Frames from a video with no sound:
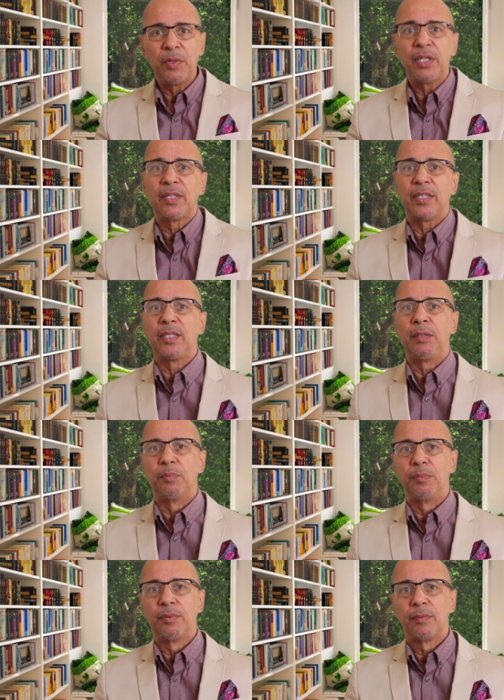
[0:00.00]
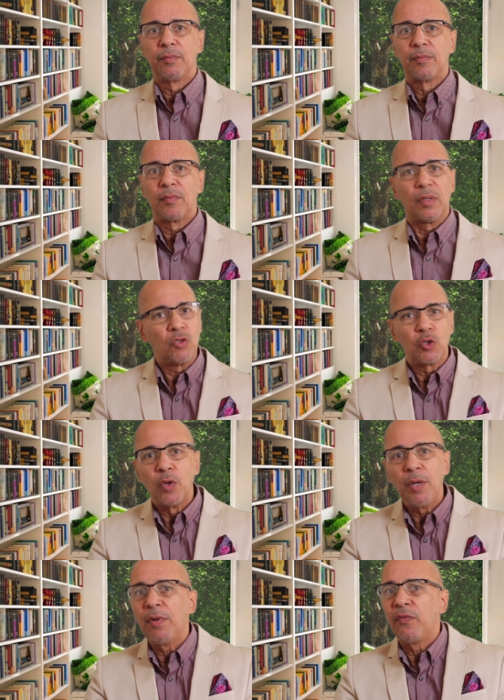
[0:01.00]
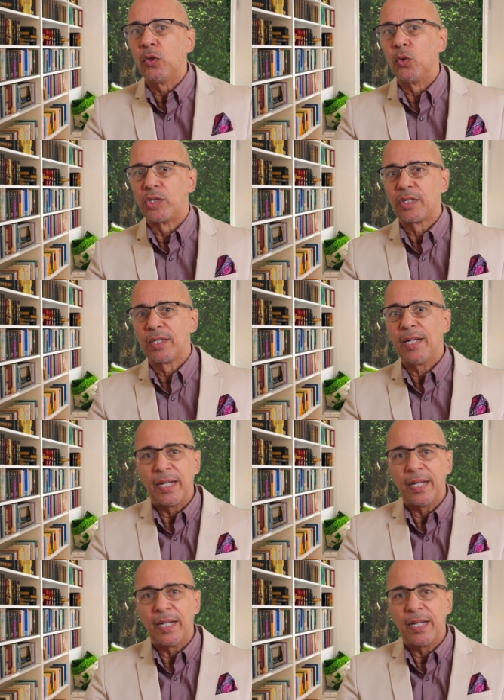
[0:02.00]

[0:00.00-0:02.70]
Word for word: من التدريب مش مهم الفلوس